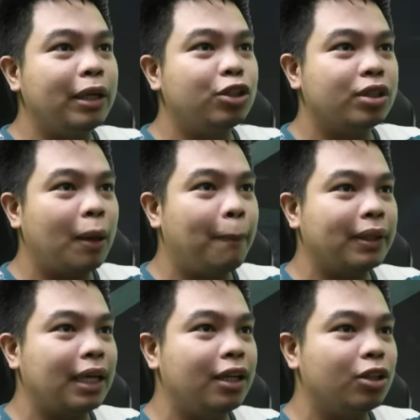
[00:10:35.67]
Medyo safe
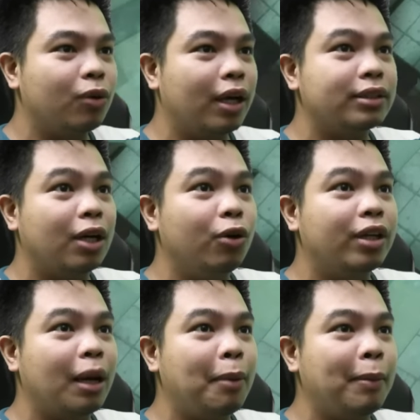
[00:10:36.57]
patay dito guys. Ha?
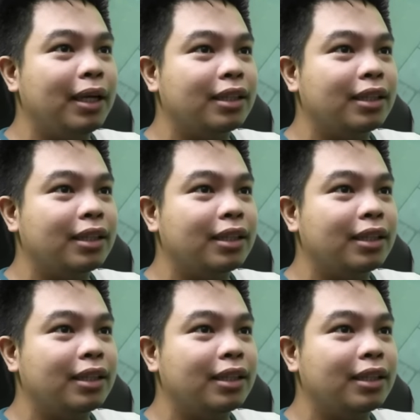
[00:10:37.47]
Uy, grabe may